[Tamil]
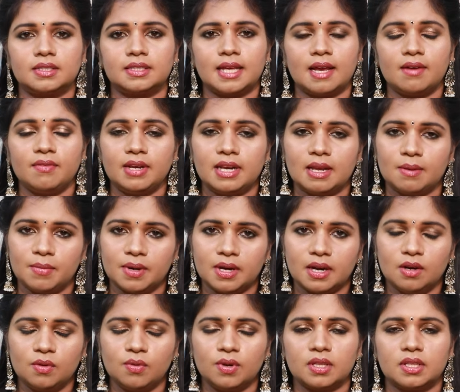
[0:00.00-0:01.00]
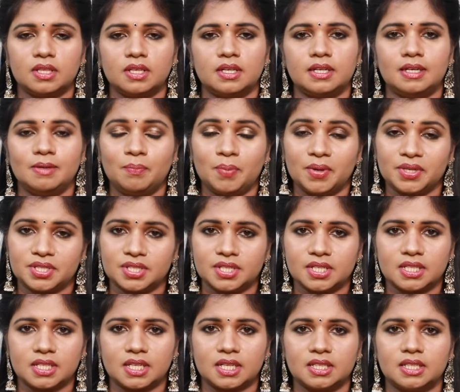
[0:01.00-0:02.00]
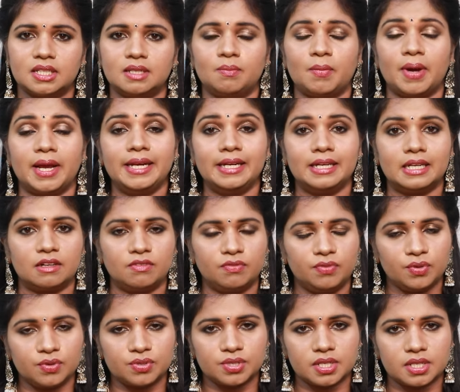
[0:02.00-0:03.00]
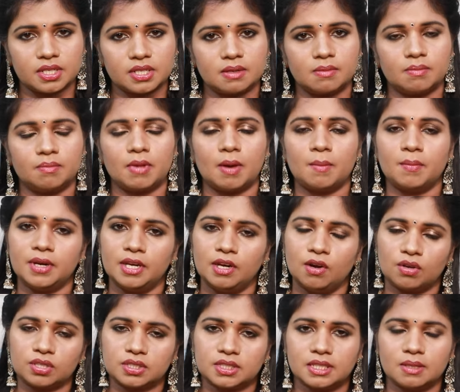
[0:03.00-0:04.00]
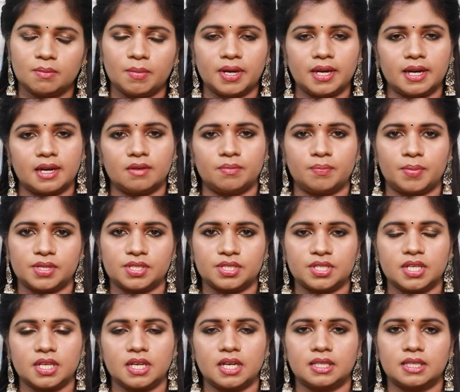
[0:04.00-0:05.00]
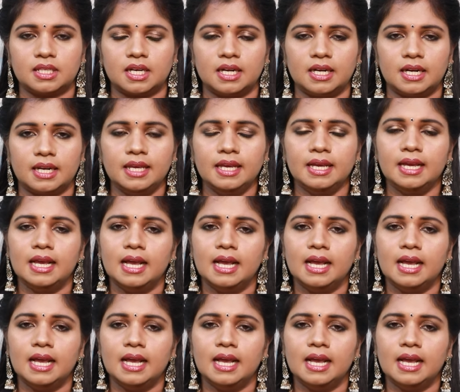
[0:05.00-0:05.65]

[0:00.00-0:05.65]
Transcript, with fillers: தேவையில்லாமல் அழுவுறது டிப்ரெஷன் இருக்கிறது மைண்ட் கன்ஃபியூஷனு மெமரி லாஸ் இந்த மாதிரியான பிரச்சனைகளை தாண்டி